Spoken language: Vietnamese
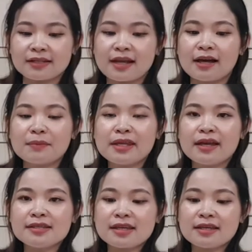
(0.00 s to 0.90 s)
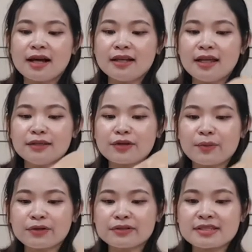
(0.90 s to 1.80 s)
đó bây giờ em sẽ dở lên
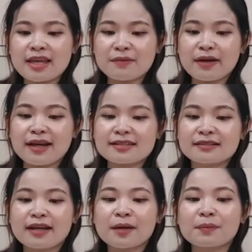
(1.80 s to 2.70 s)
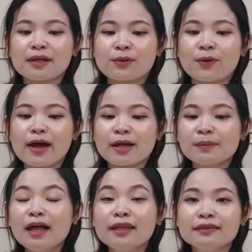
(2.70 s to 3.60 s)
cho mọi người xem ha sự khác biệt của hai
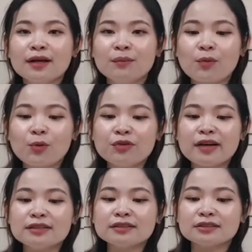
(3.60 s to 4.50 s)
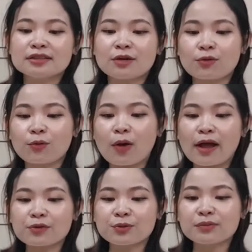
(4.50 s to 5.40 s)
bên muối và nước rửa rau củ
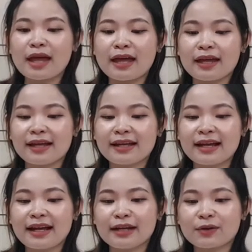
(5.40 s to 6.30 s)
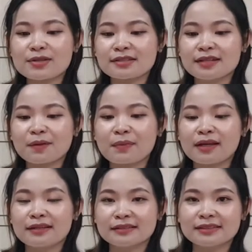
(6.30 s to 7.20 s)
quả của chúng ta à, nó có sự khác biệt